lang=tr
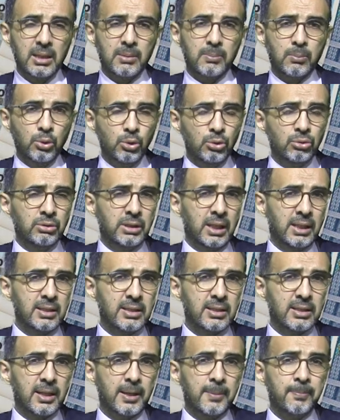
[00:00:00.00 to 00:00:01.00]
Bunun yanı
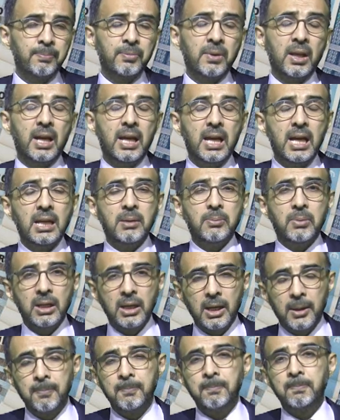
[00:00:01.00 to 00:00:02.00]
sıra eğer
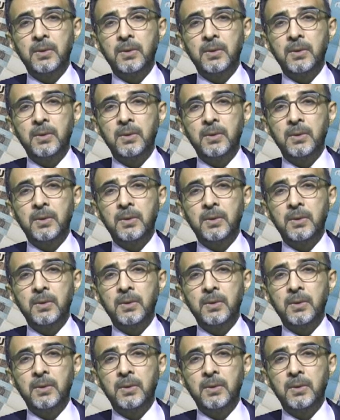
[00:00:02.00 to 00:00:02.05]
bana